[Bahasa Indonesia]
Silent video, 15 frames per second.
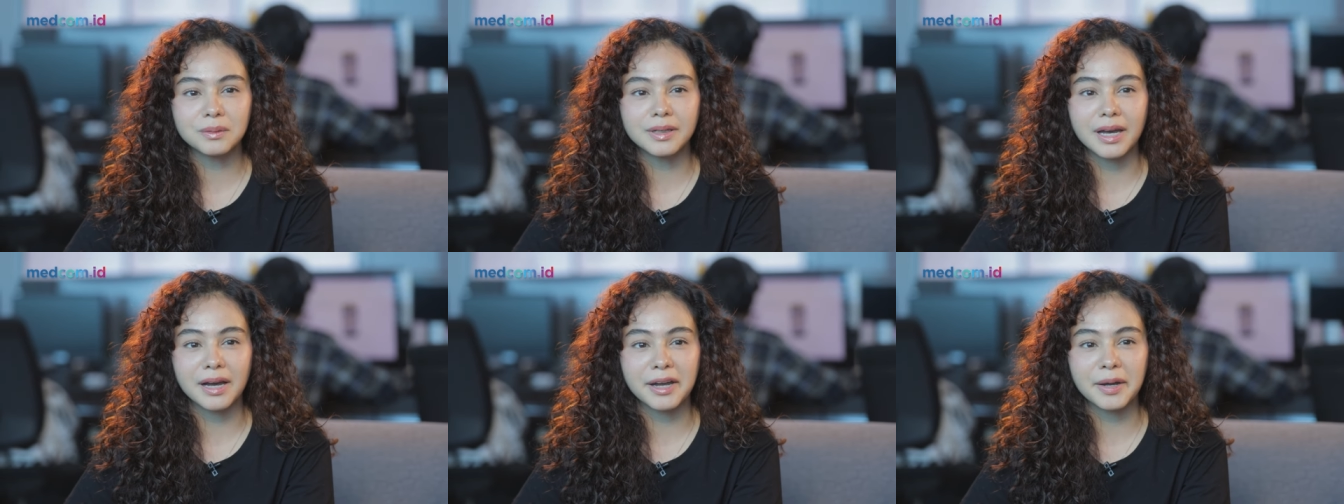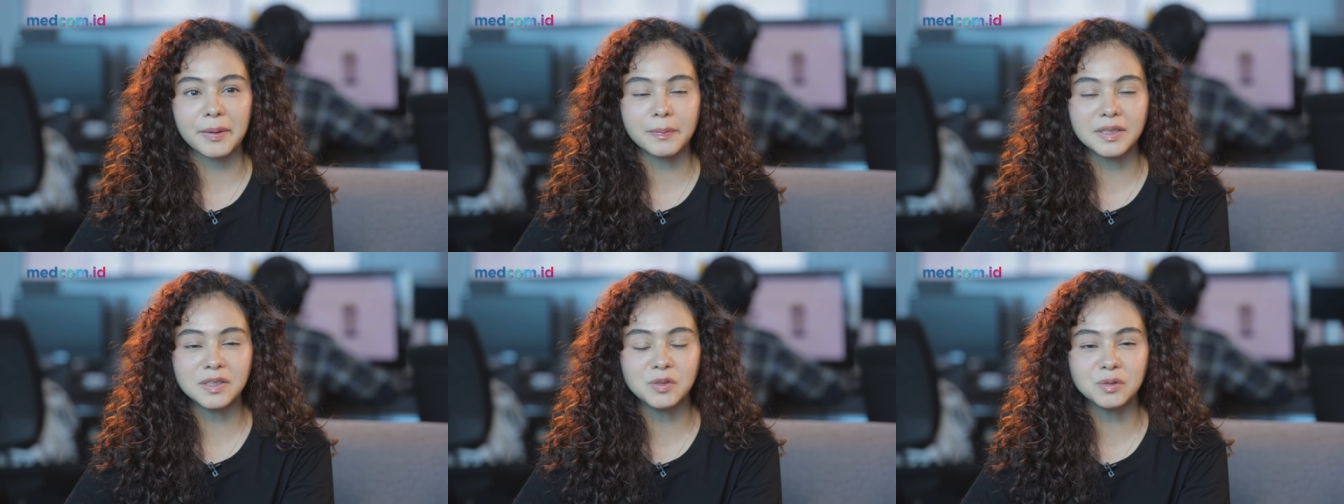yang
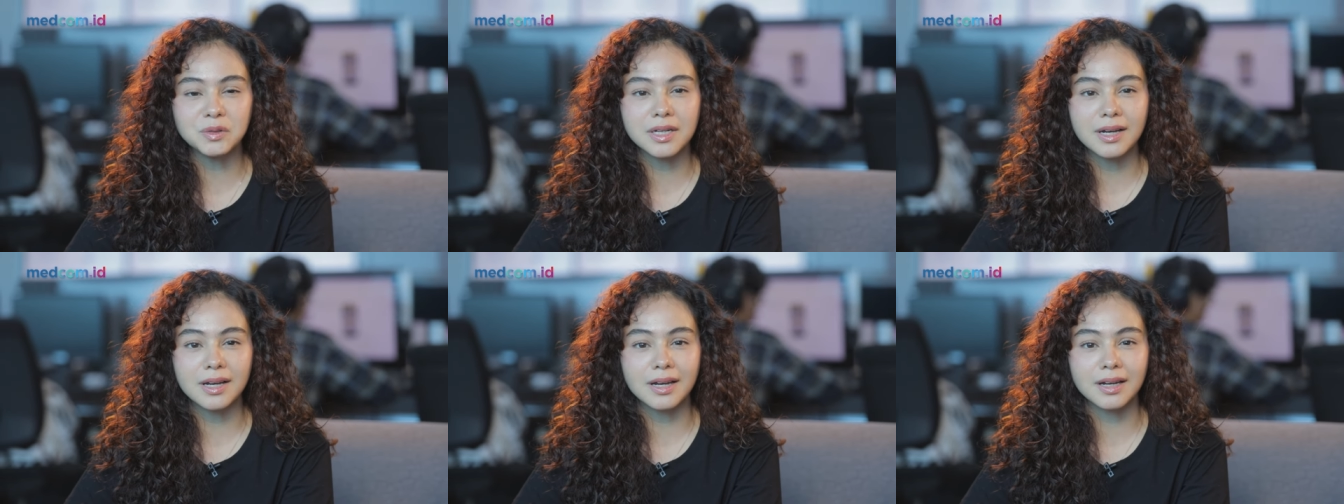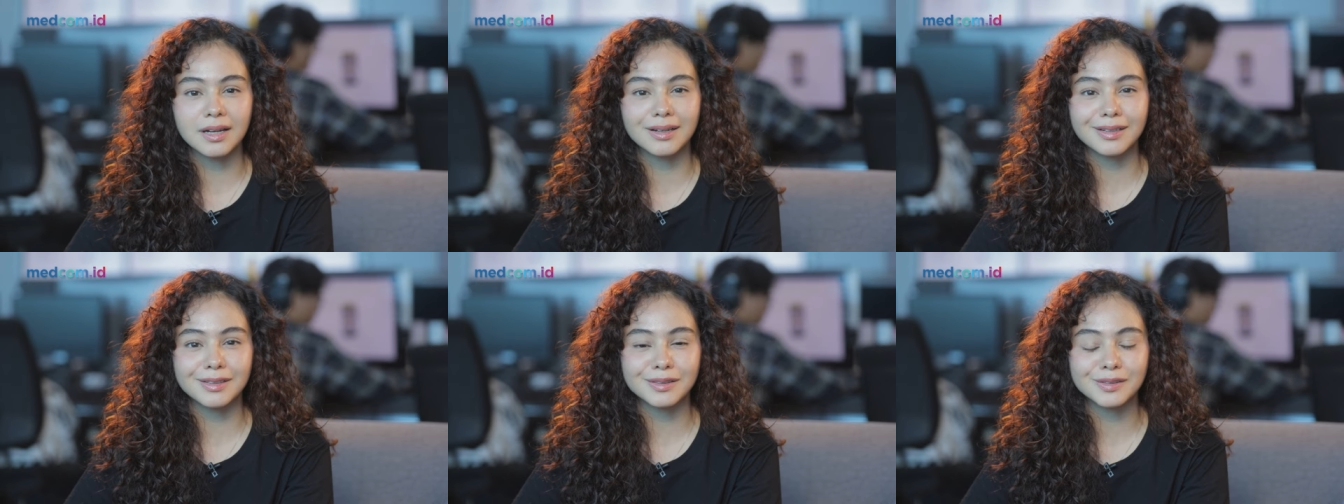happy
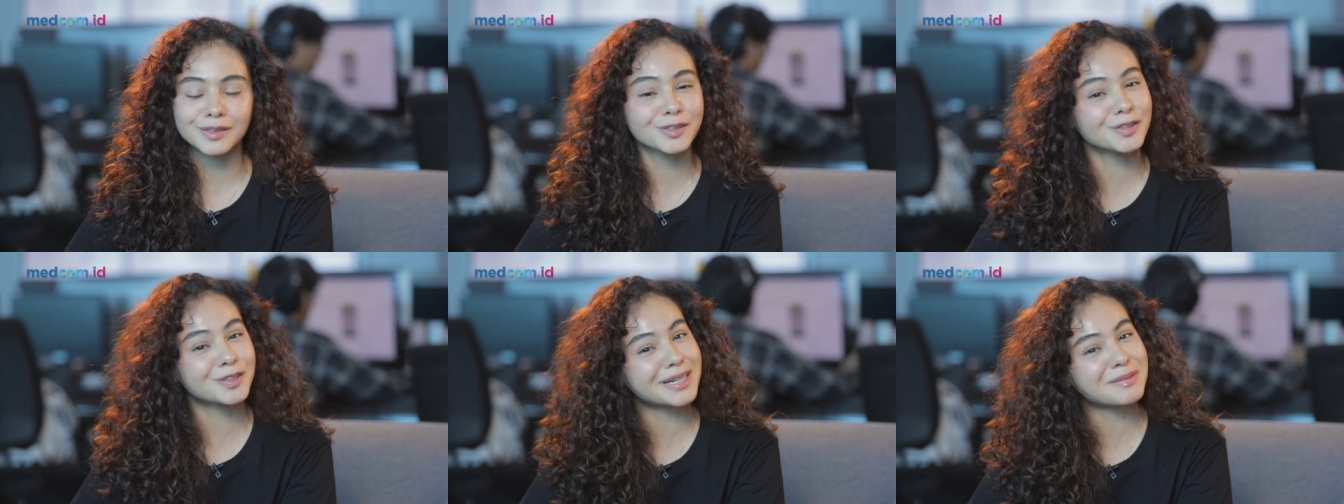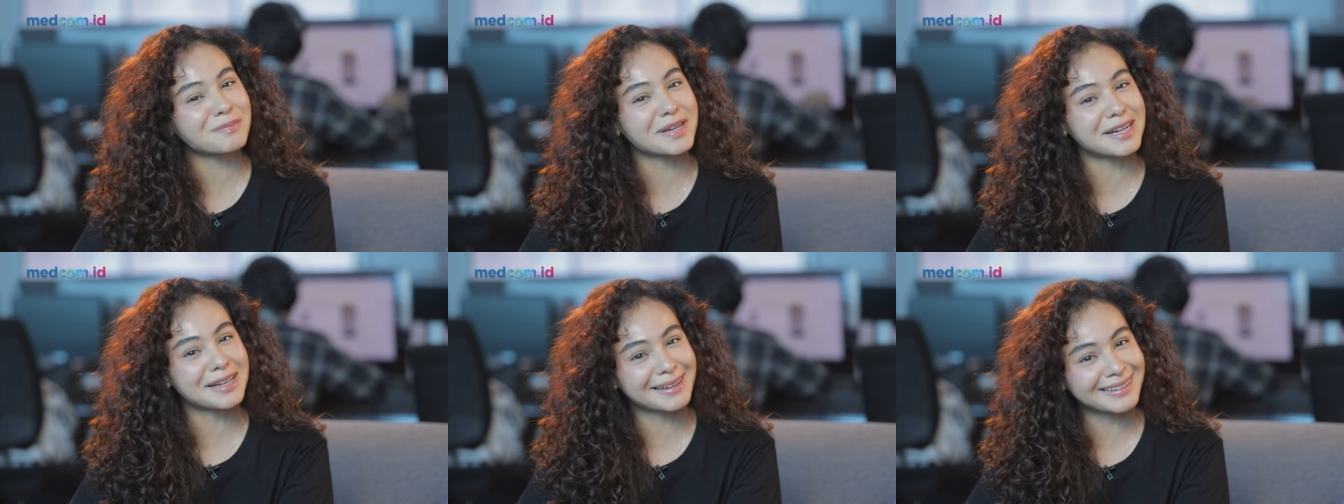juga susunan
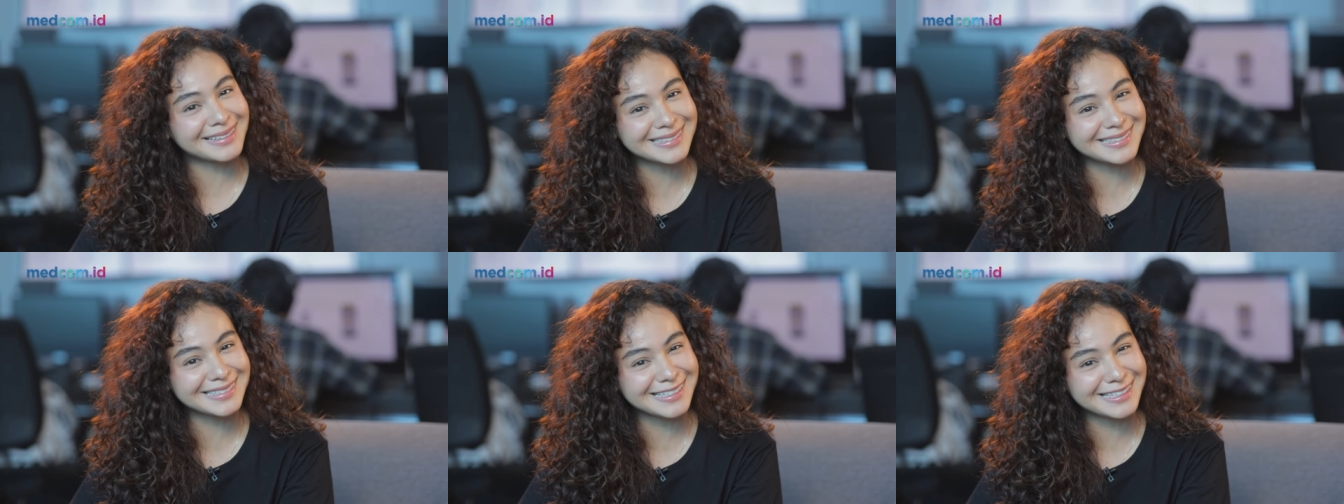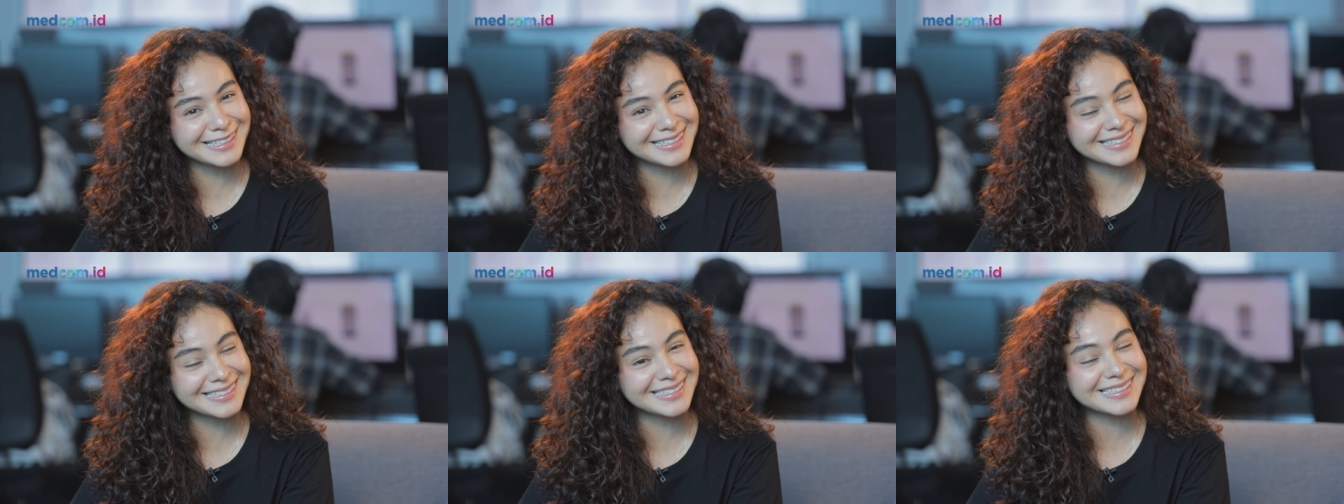
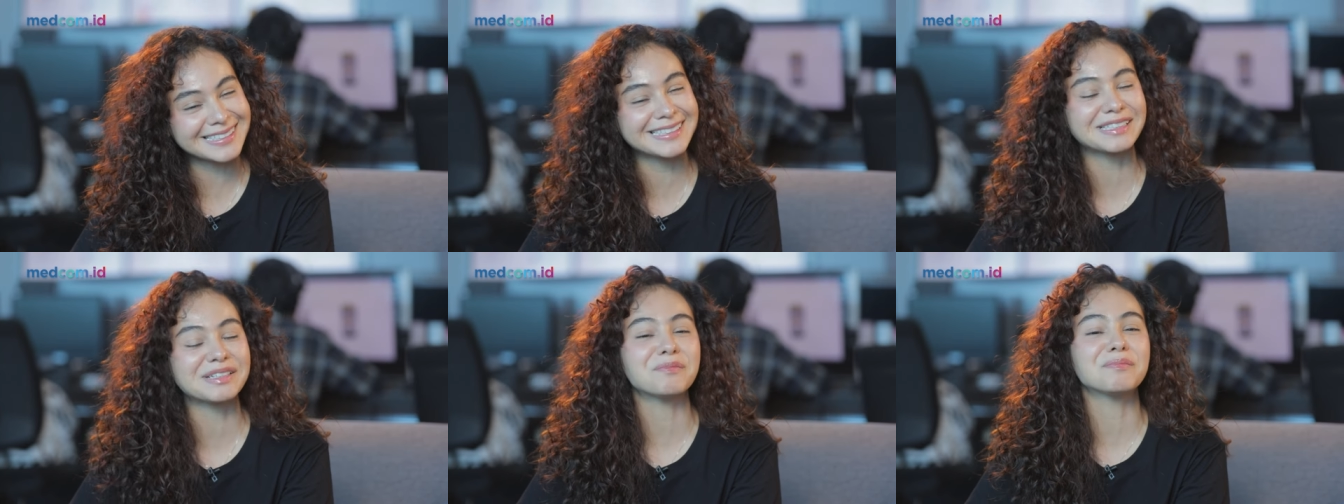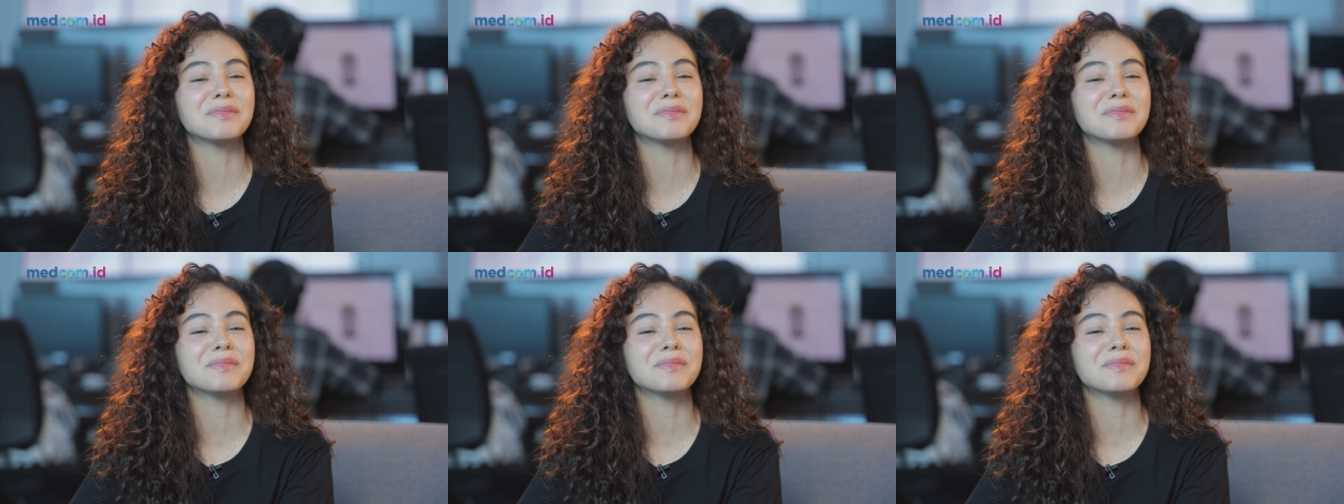case-nya hmm. Iya.